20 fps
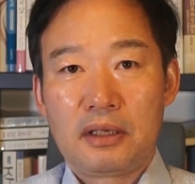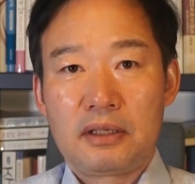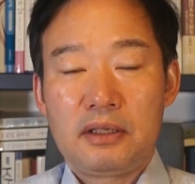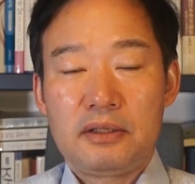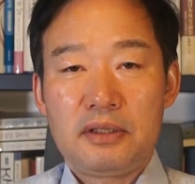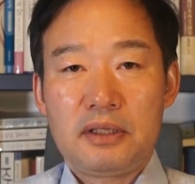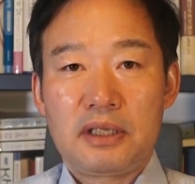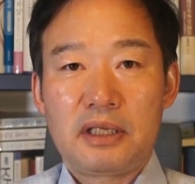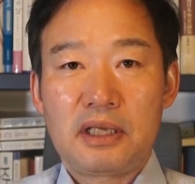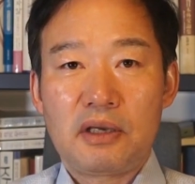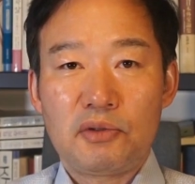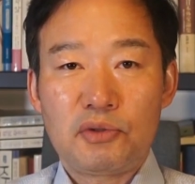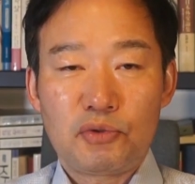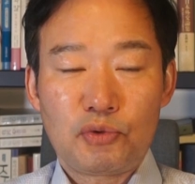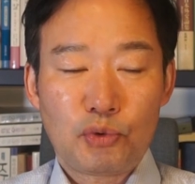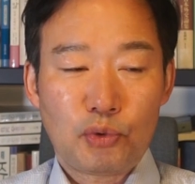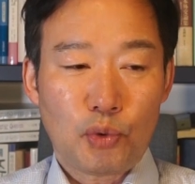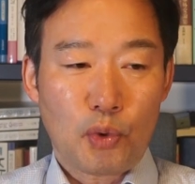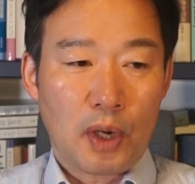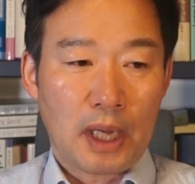그래서
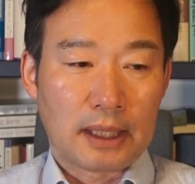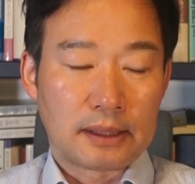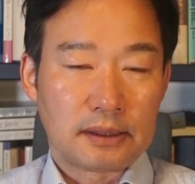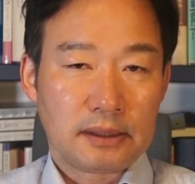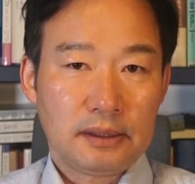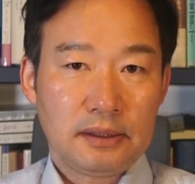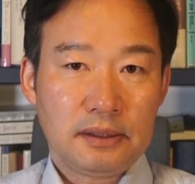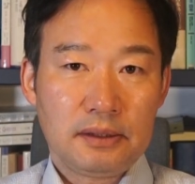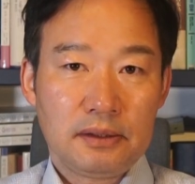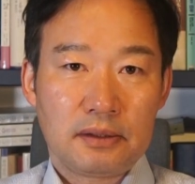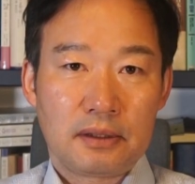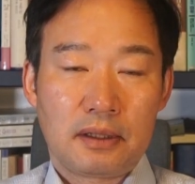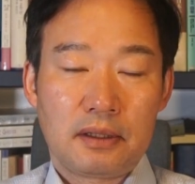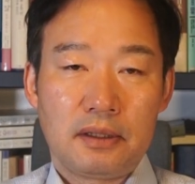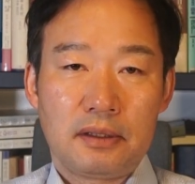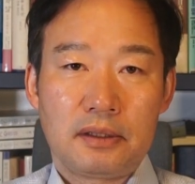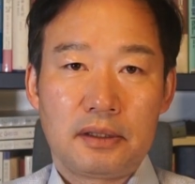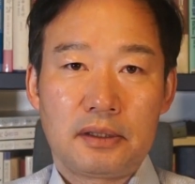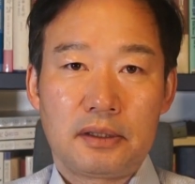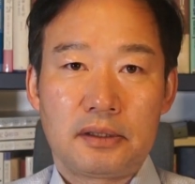이것 또한
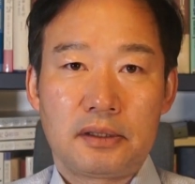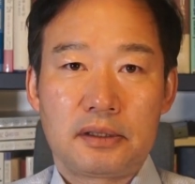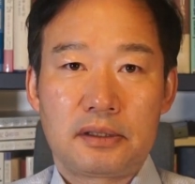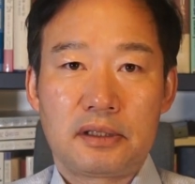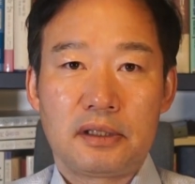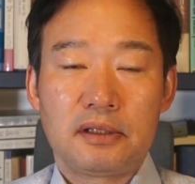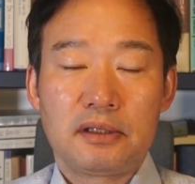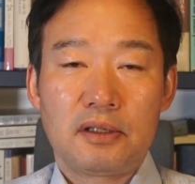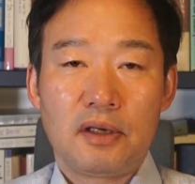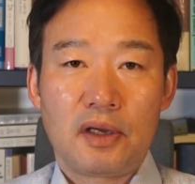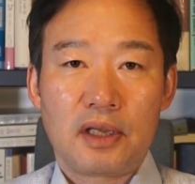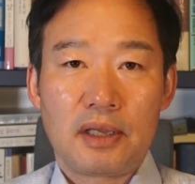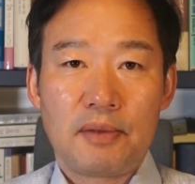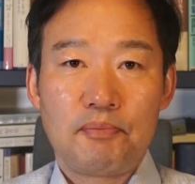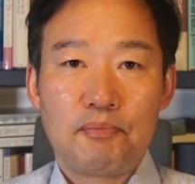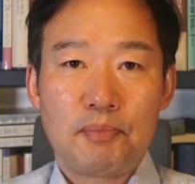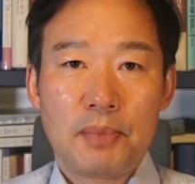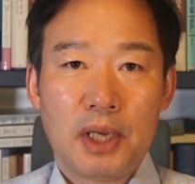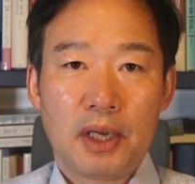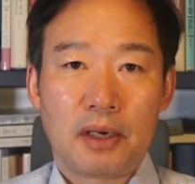그 증거
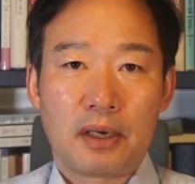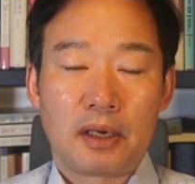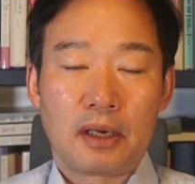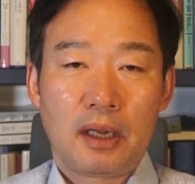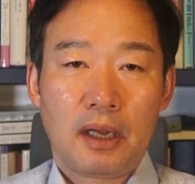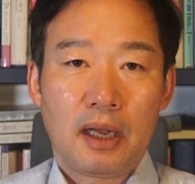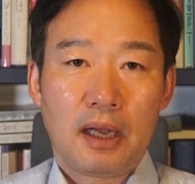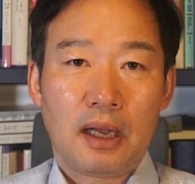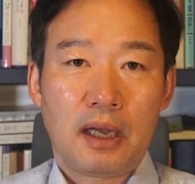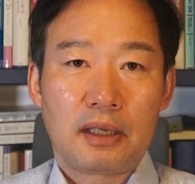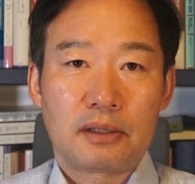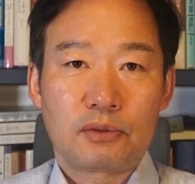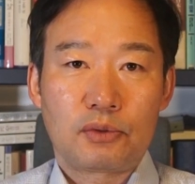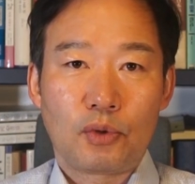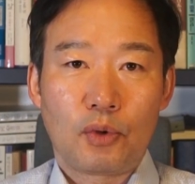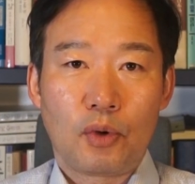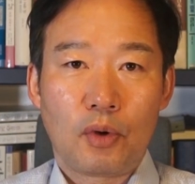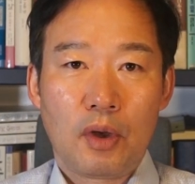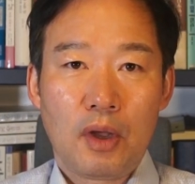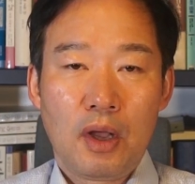인멸, 아,
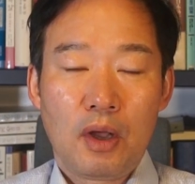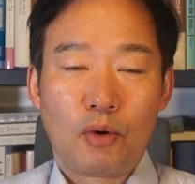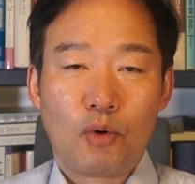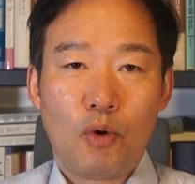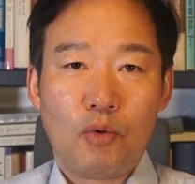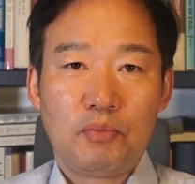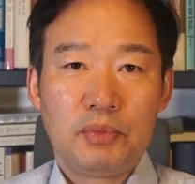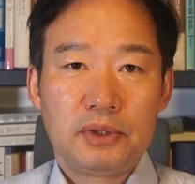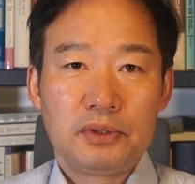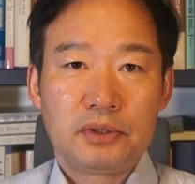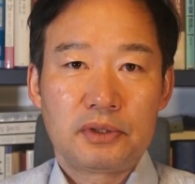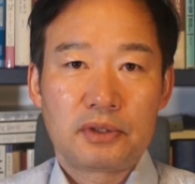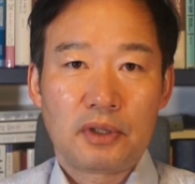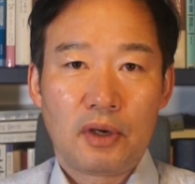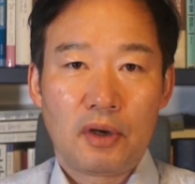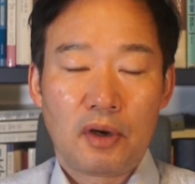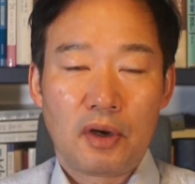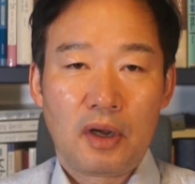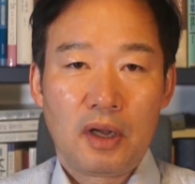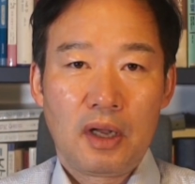또
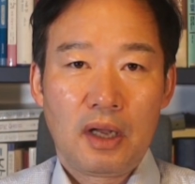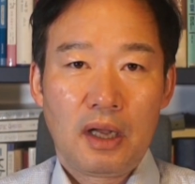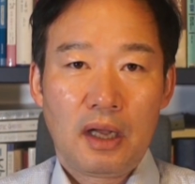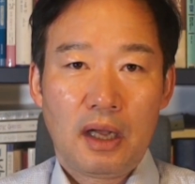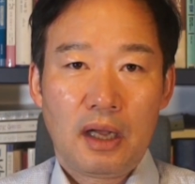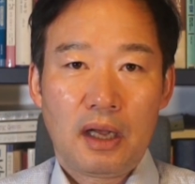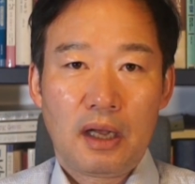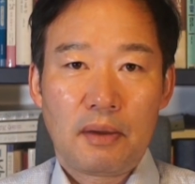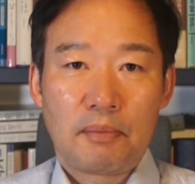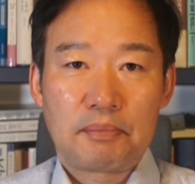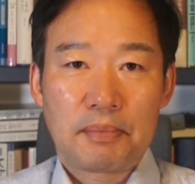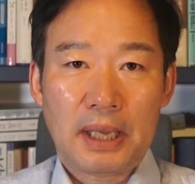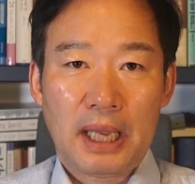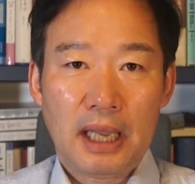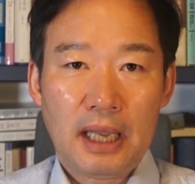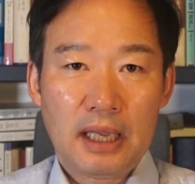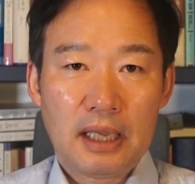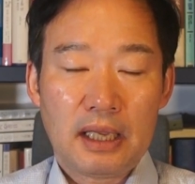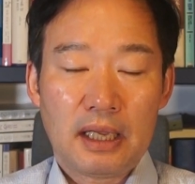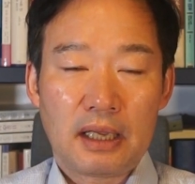공문서 아,
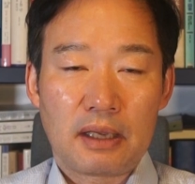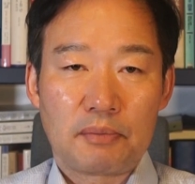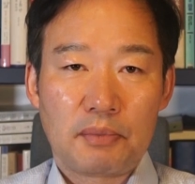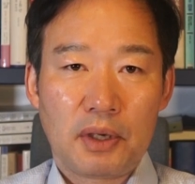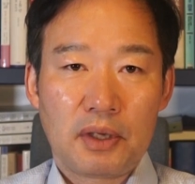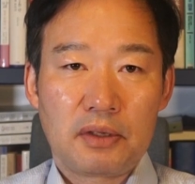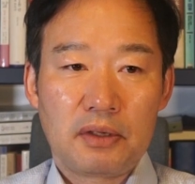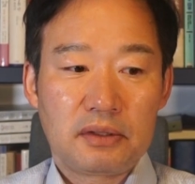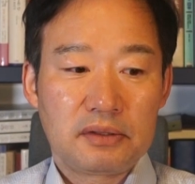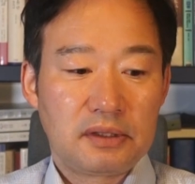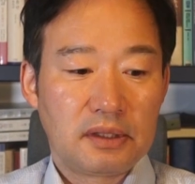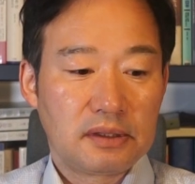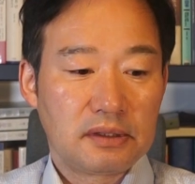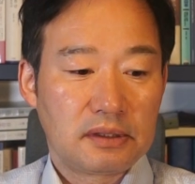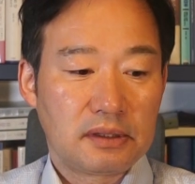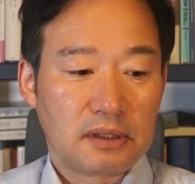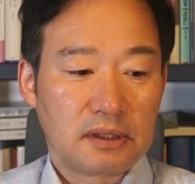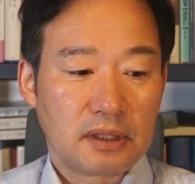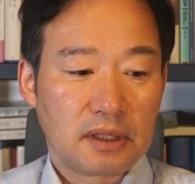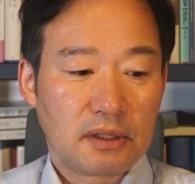폐기 뭐 이런
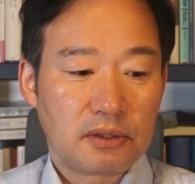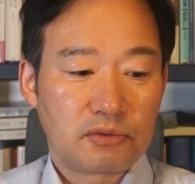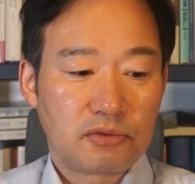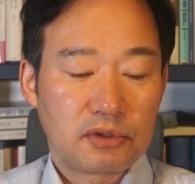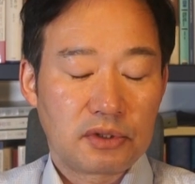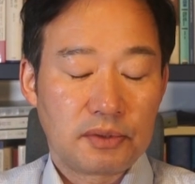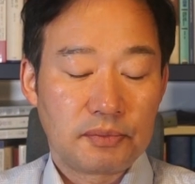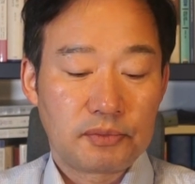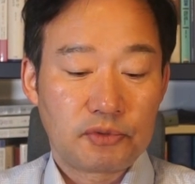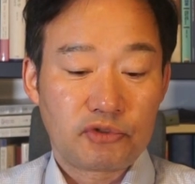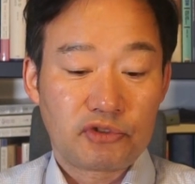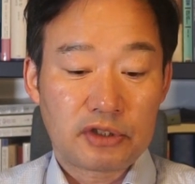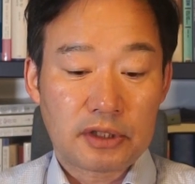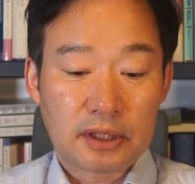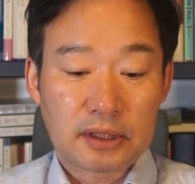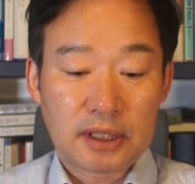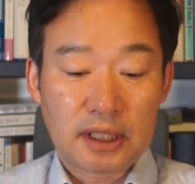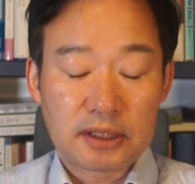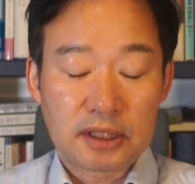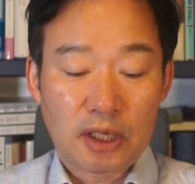등등 이것도 지금
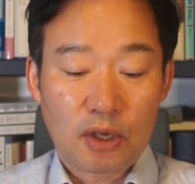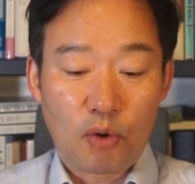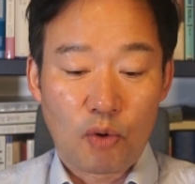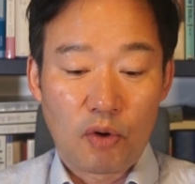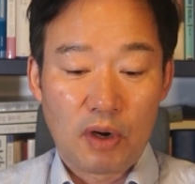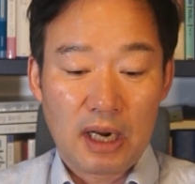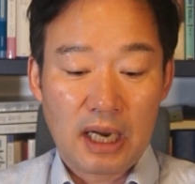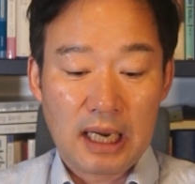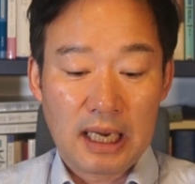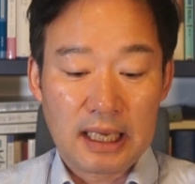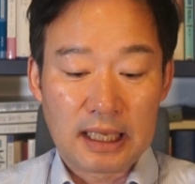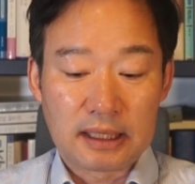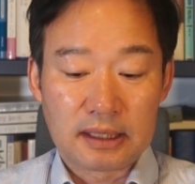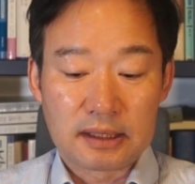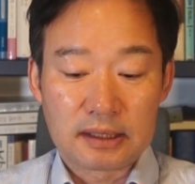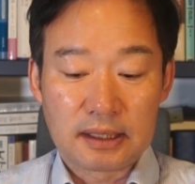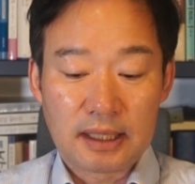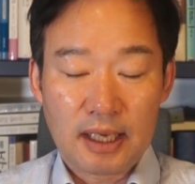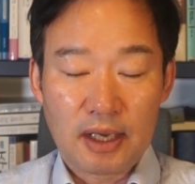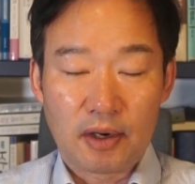수사 대상에 올라가
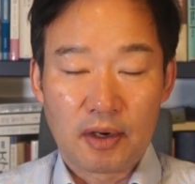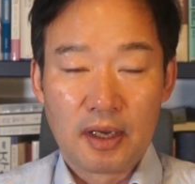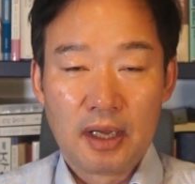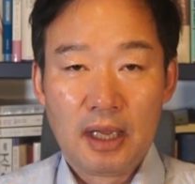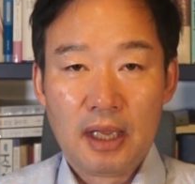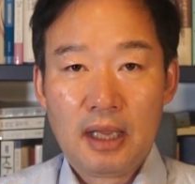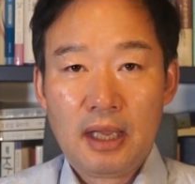있는데요.